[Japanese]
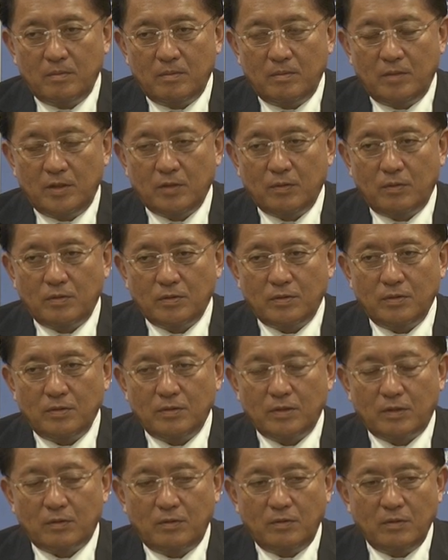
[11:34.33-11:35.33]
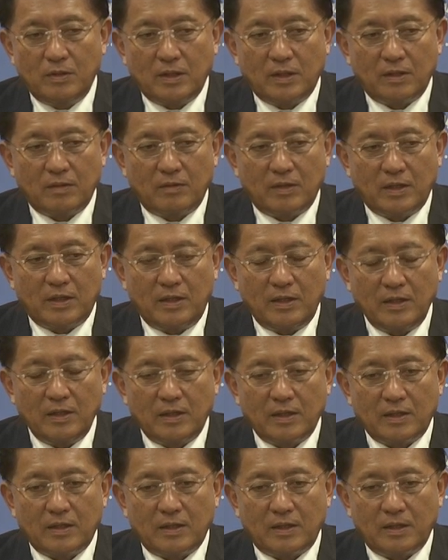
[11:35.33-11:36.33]
まあ、要するに今回は海
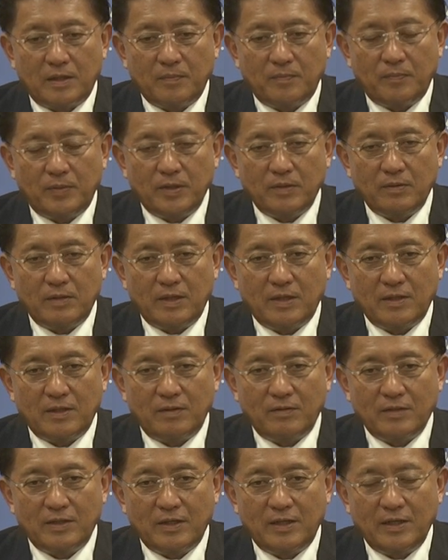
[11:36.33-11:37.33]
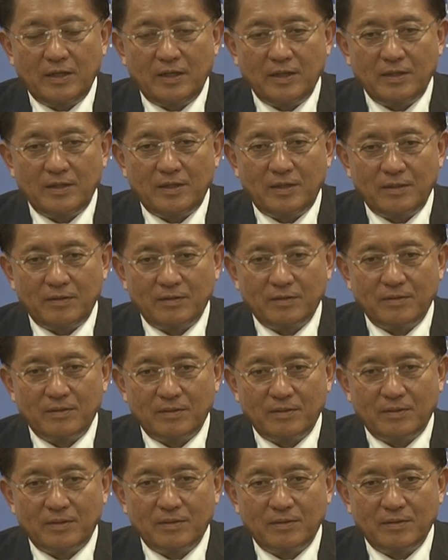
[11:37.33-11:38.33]
外から一般の方を入れないってい
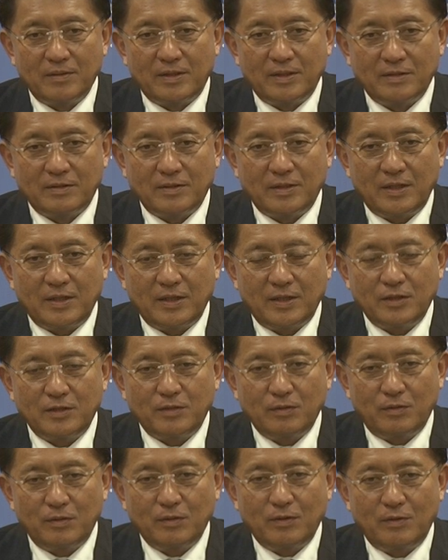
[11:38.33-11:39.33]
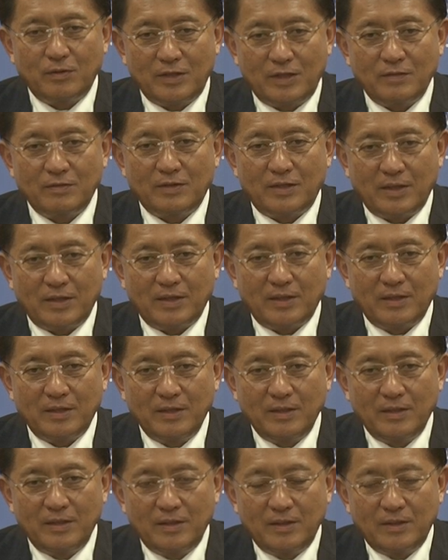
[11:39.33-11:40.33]
う決断が非常に大きくて。
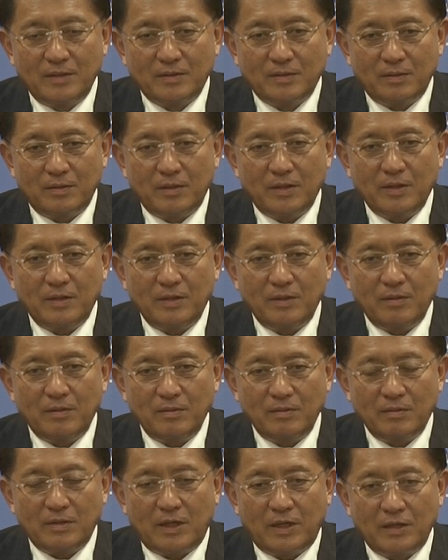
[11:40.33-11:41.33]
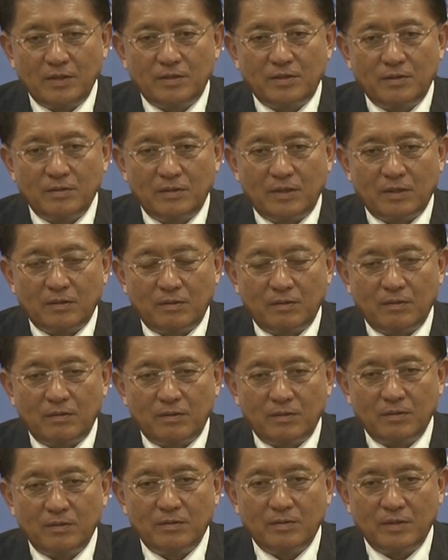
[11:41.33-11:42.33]
それによる回収だと
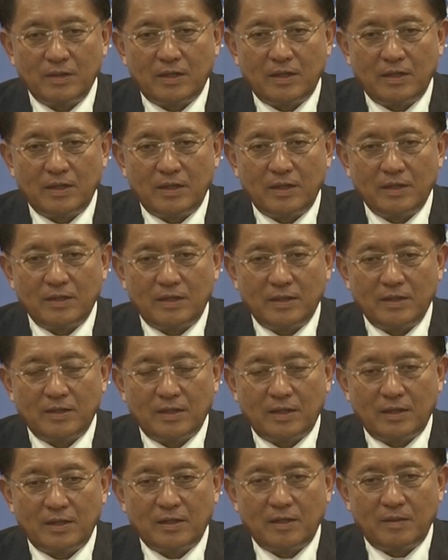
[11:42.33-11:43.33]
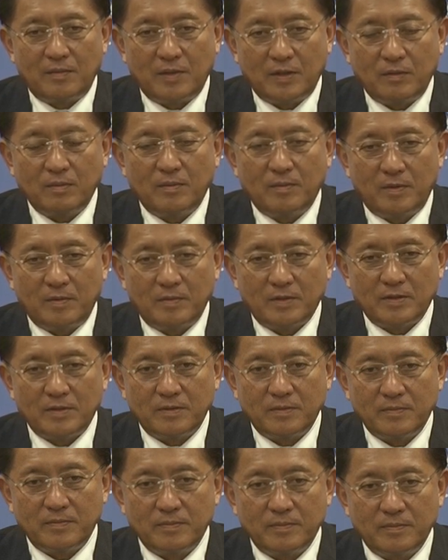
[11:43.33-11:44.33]
いうふうに考えていただければと思います。